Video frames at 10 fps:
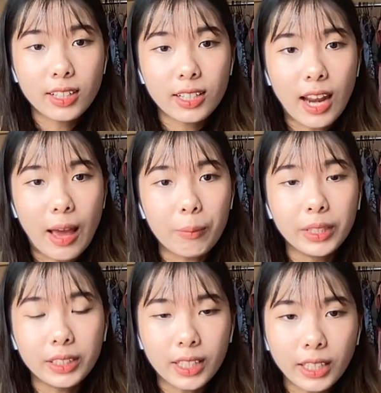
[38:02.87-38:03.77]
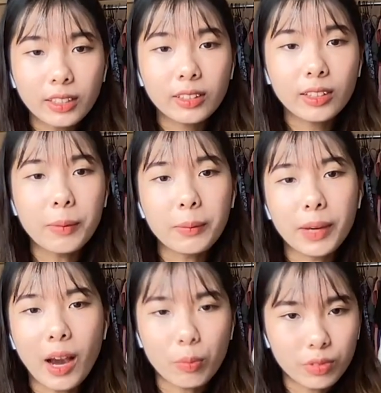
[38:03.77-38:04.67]
định là mình thích thì mình
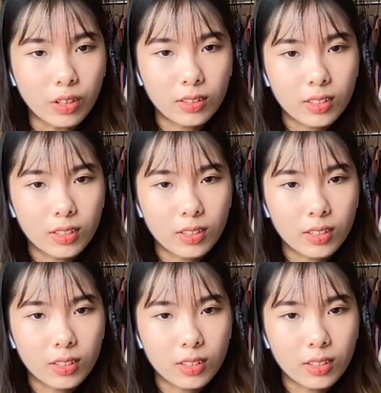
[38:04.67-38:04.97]
mới học được